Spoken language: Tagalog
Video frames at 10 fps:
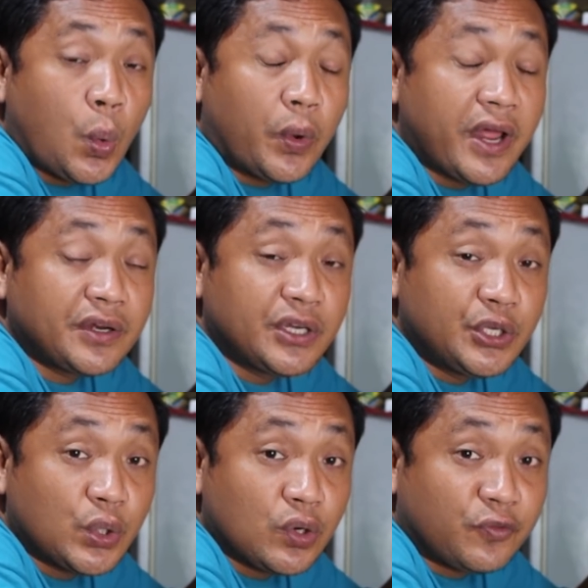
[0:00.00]
100
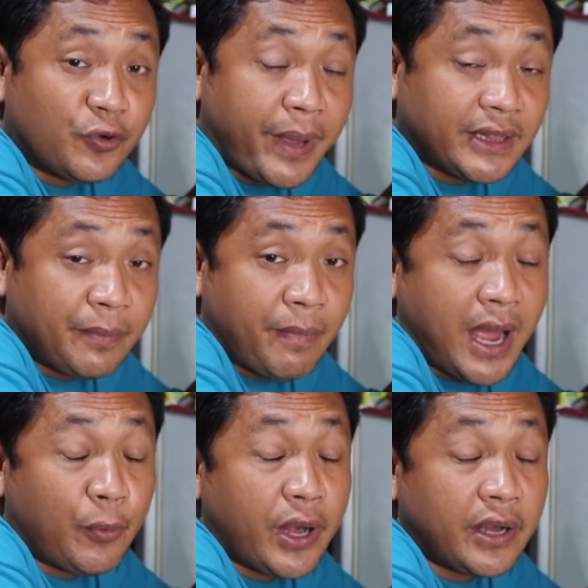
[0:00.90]
euro for my
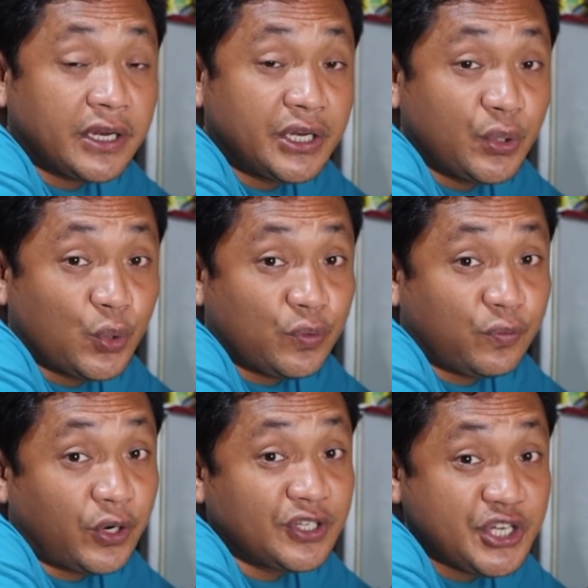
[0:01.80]
timang, 100 euro
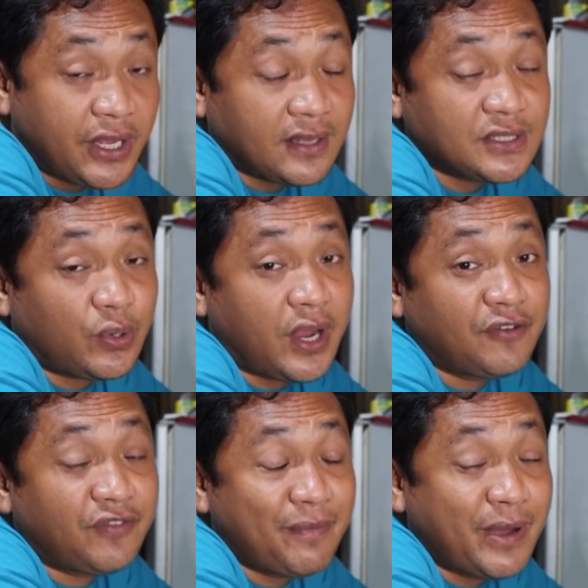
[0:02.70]
for Jing Astor,
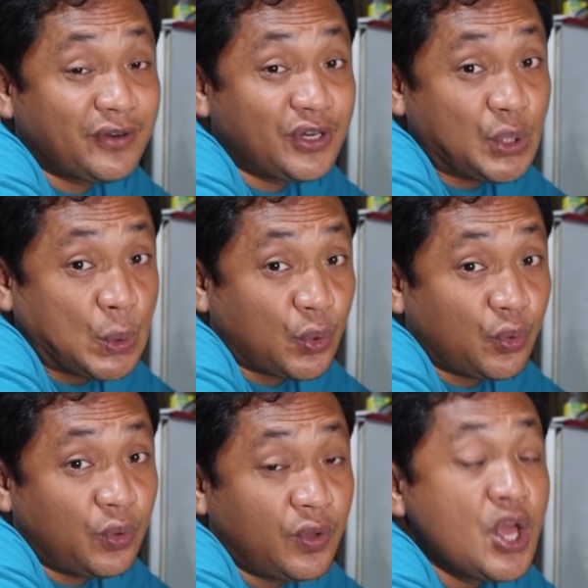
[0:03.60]
and 500 euro.